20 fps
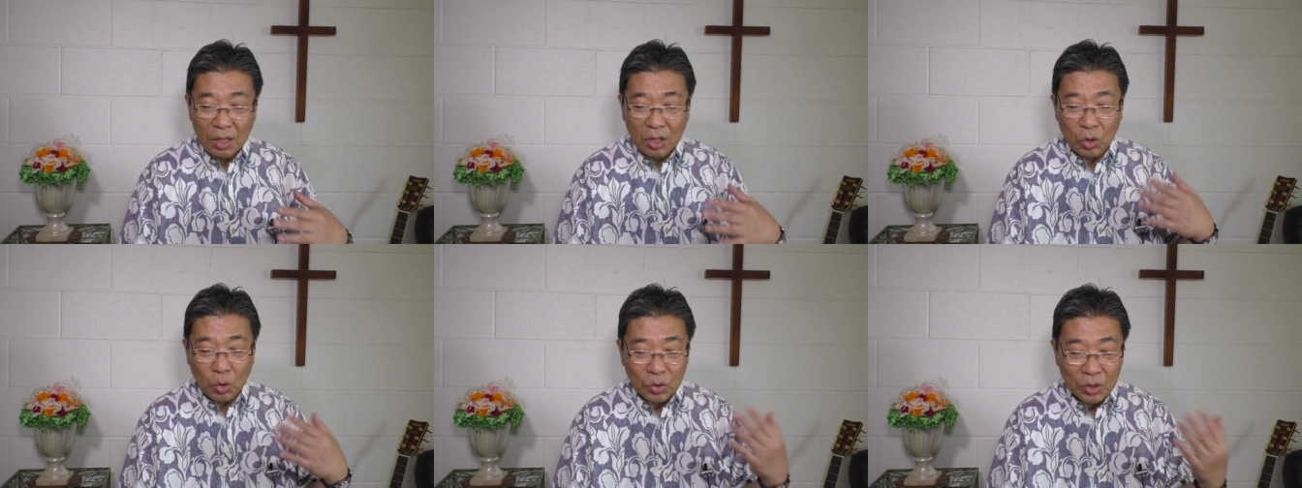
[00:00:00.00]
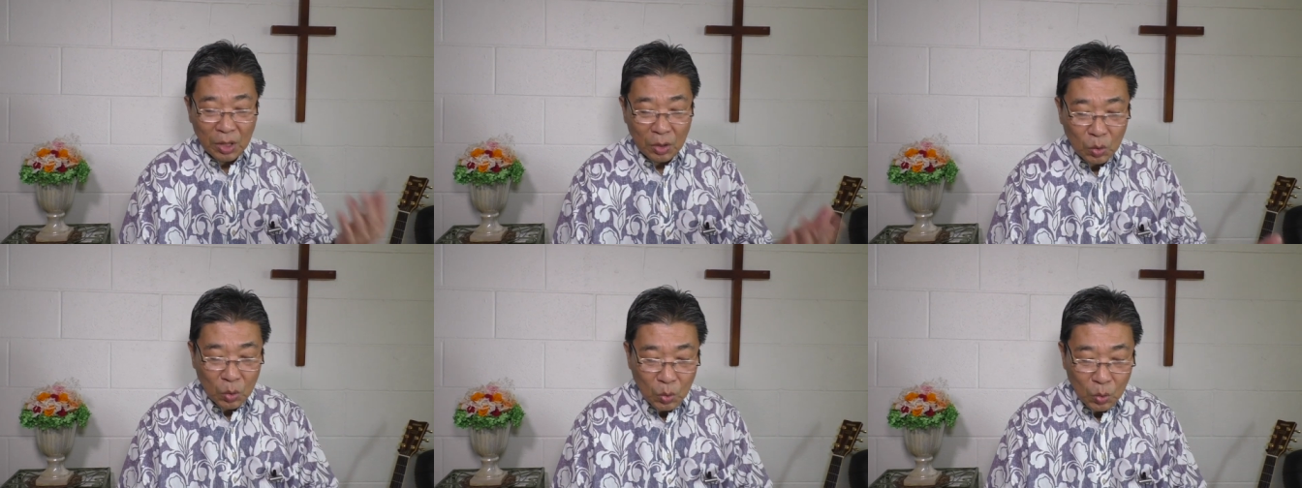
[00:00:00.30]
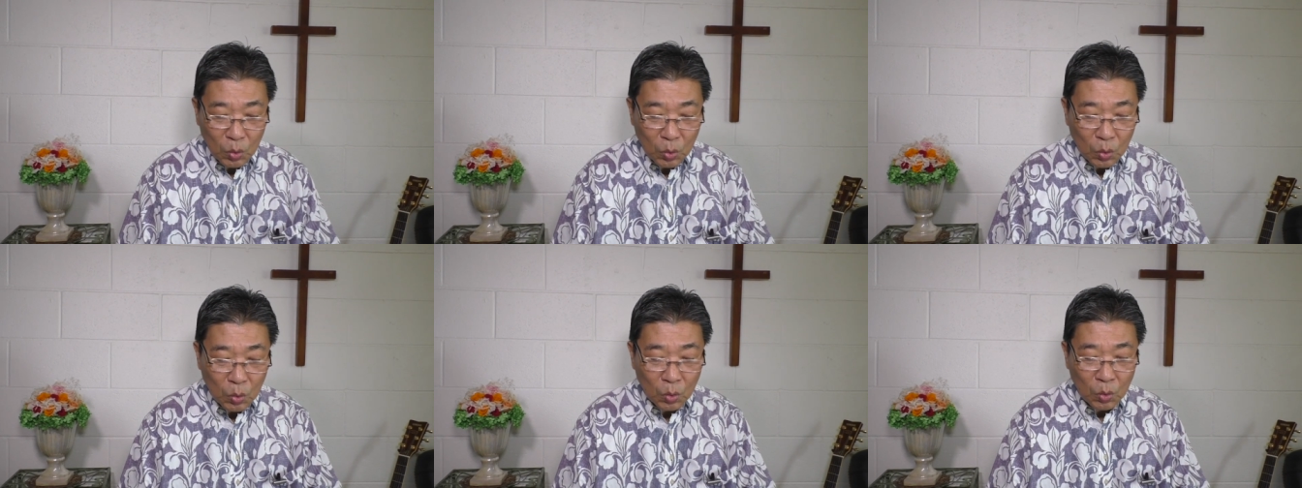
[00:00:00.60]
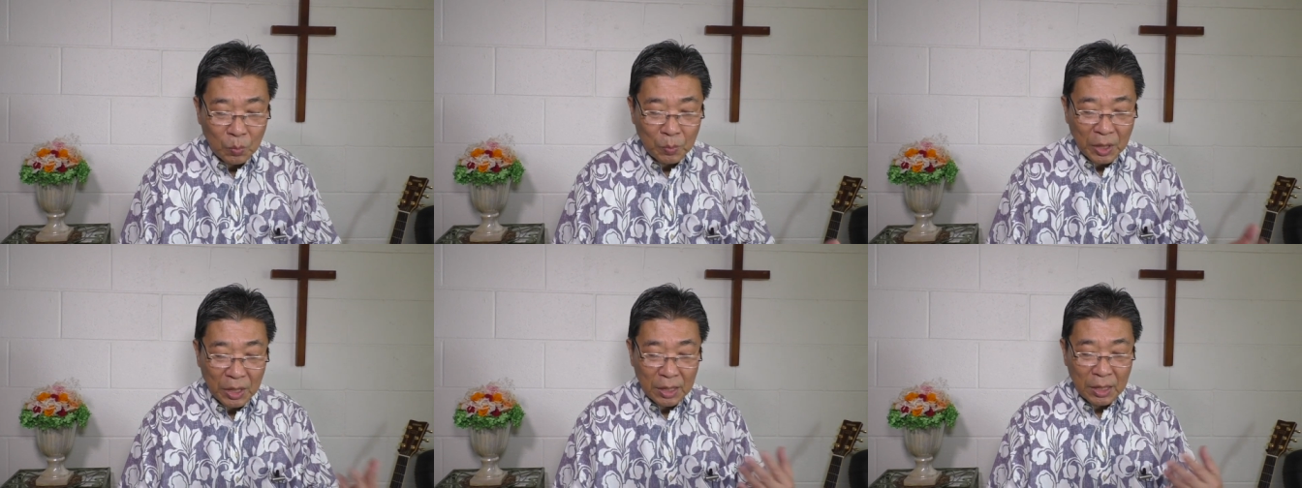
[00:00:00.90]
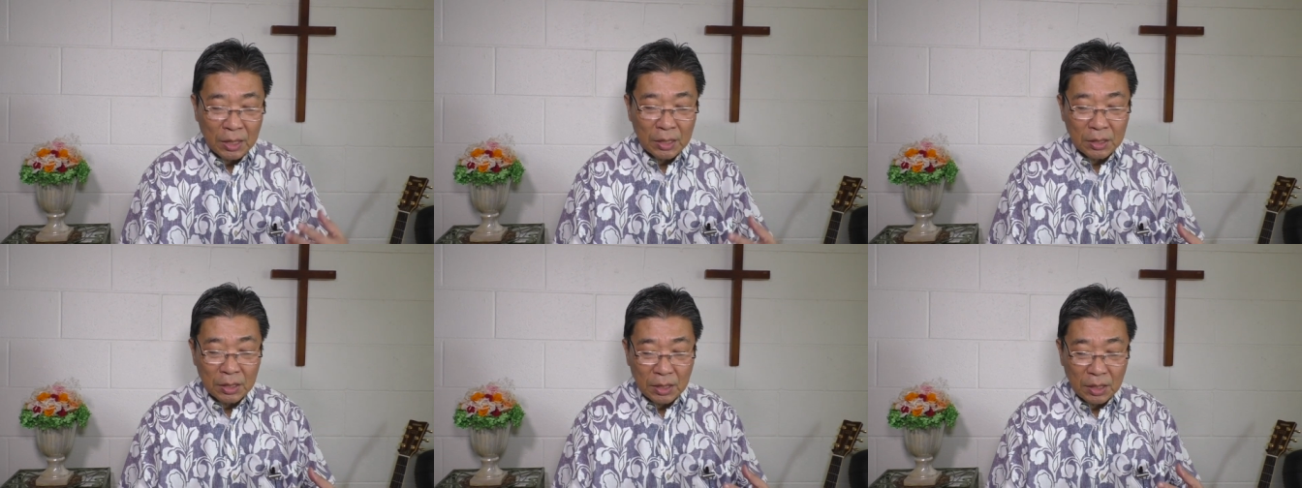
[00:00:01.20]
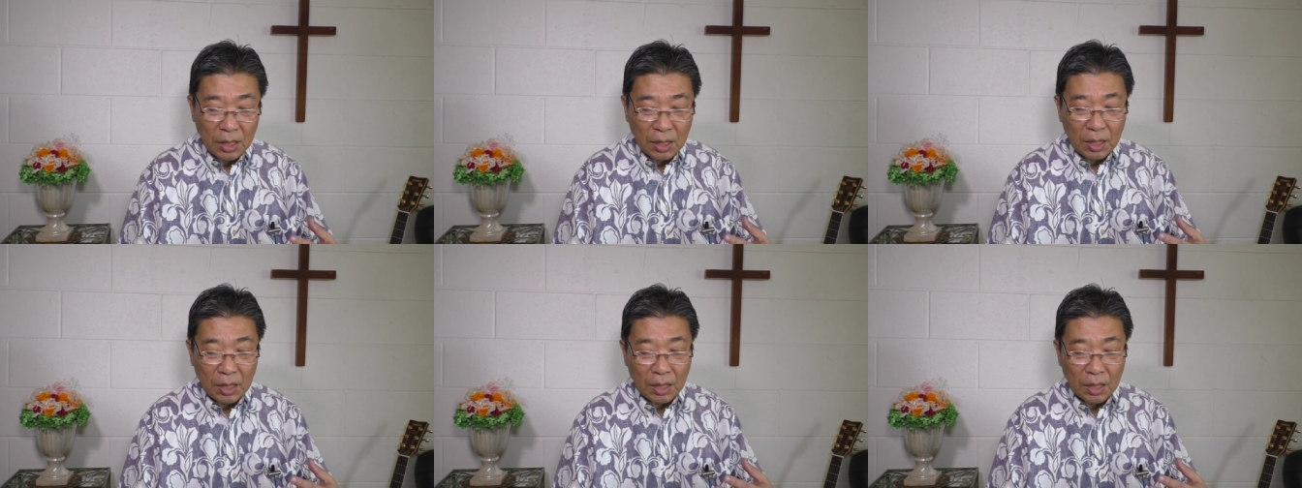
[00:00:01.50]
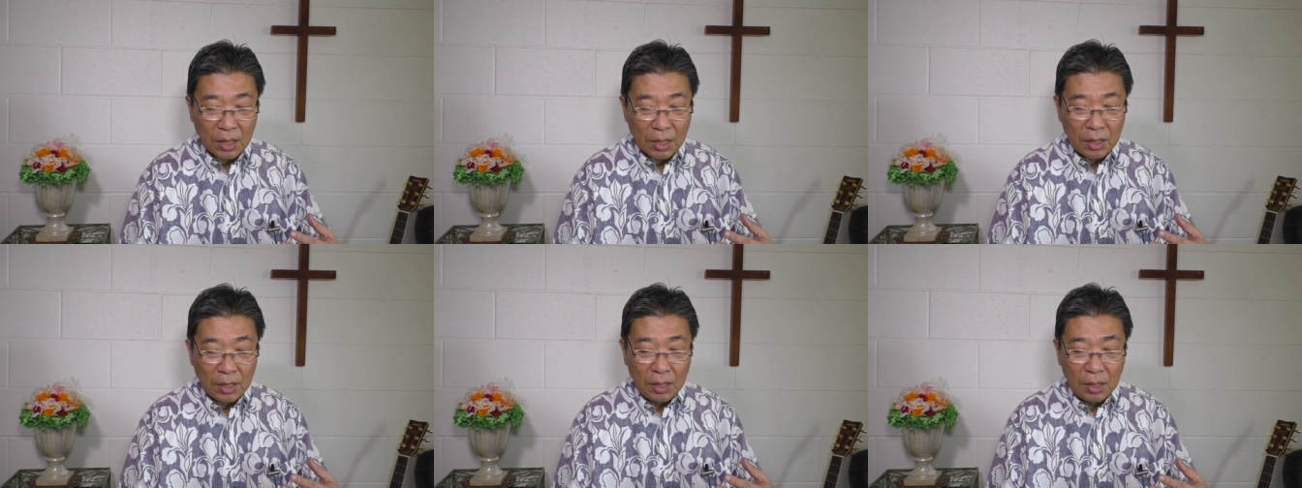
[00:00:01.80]
ろんな方法を学ん
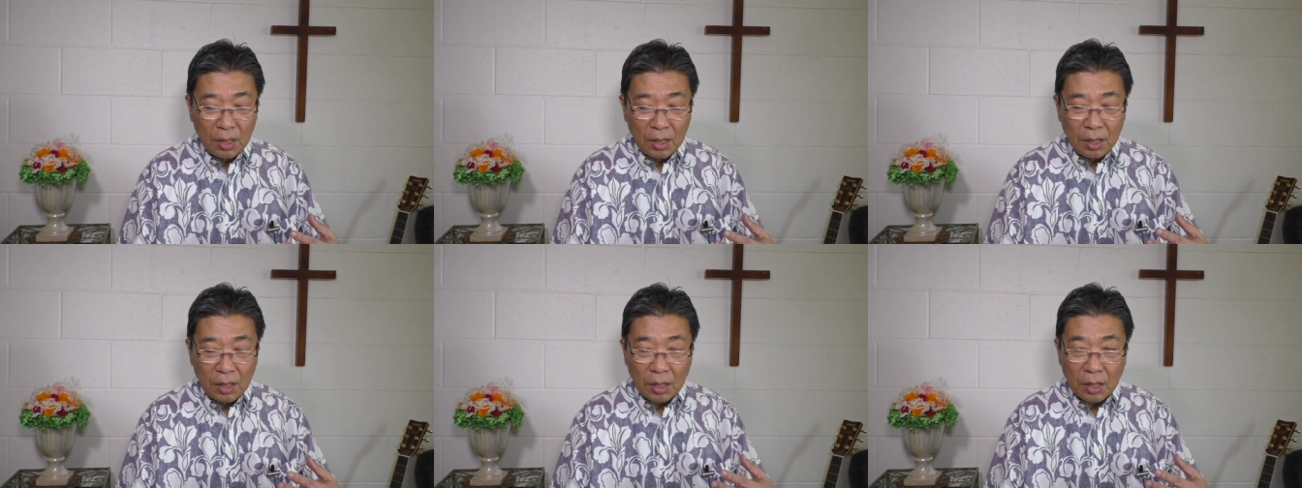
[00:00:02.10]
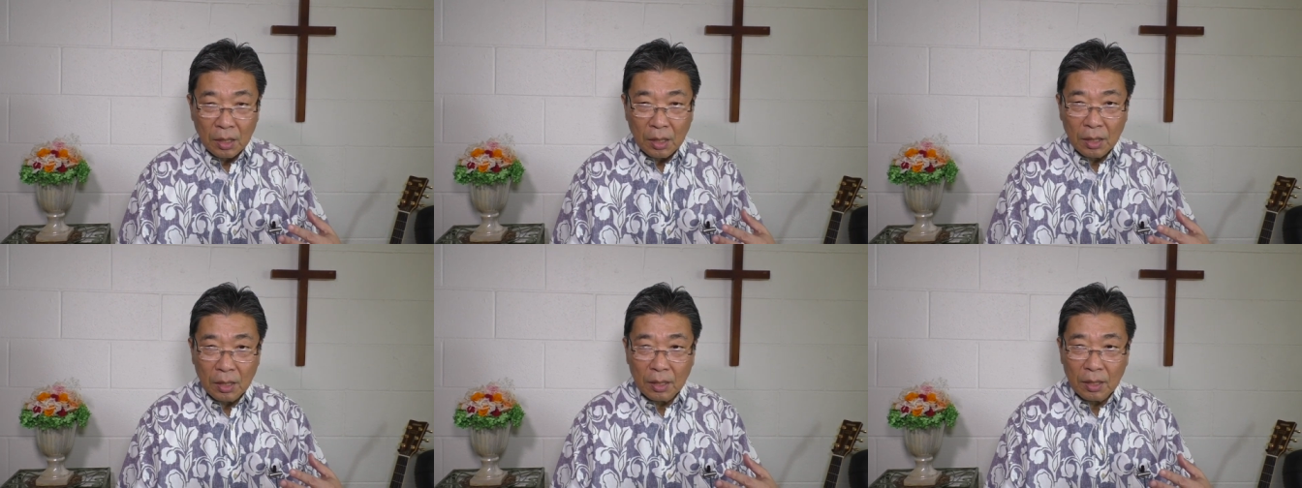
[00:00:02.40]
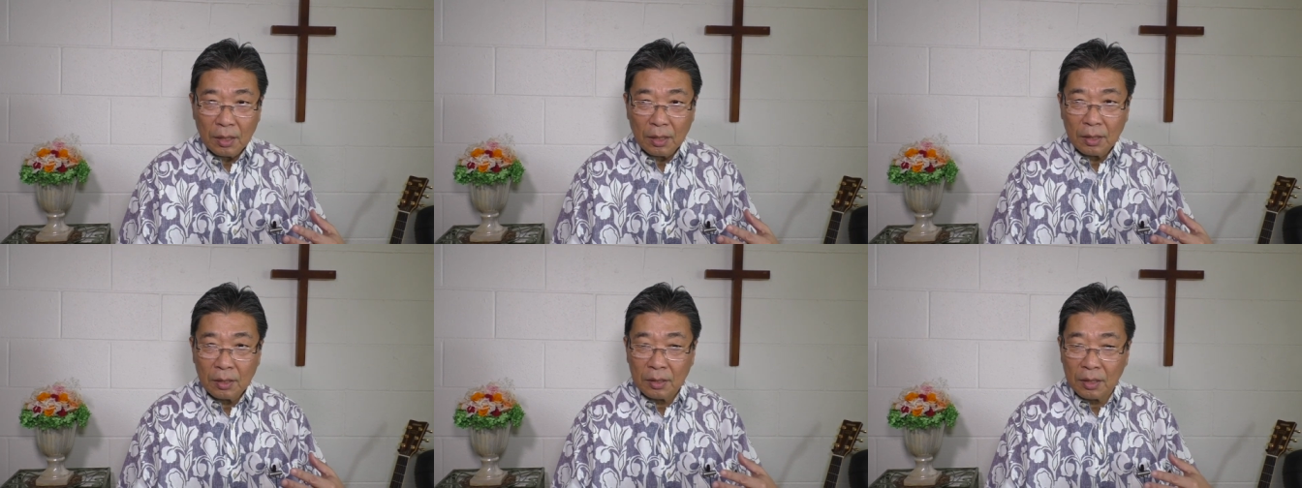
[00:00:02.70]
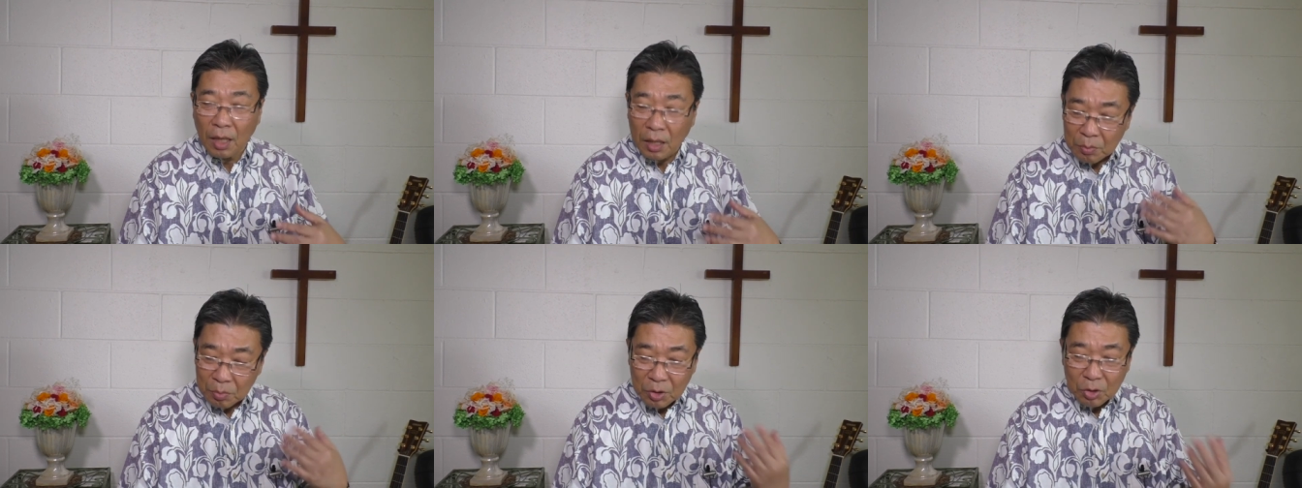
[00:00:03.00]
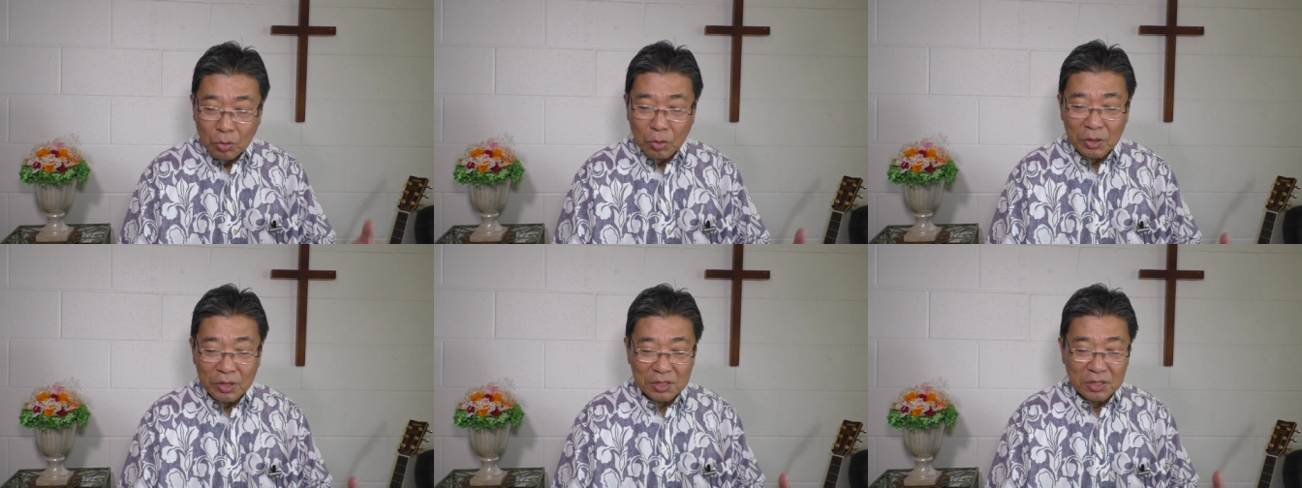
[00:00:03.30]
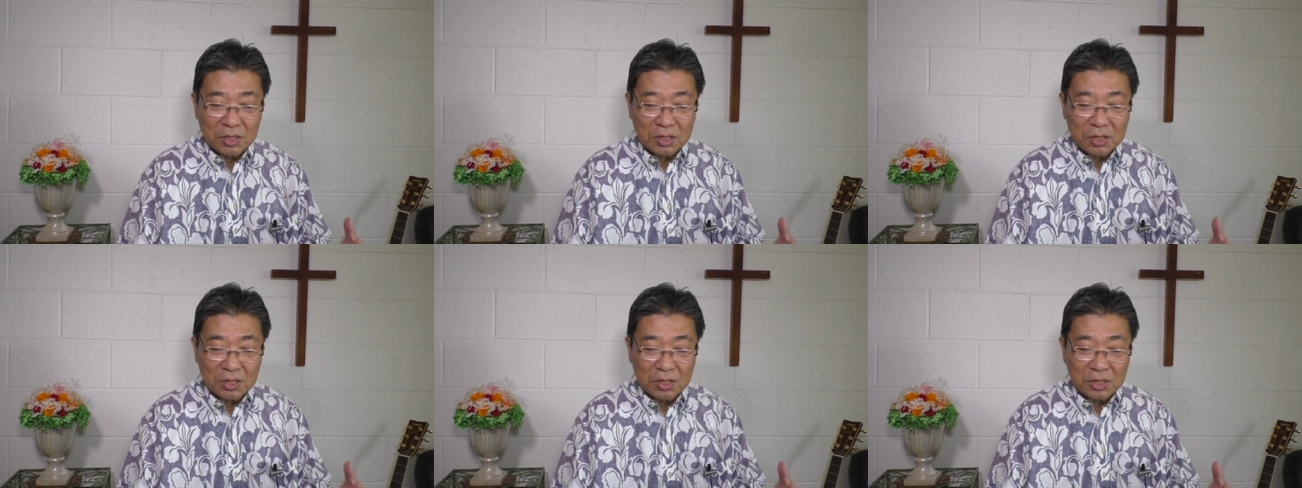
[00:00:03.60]
で、えー、だいぶこれは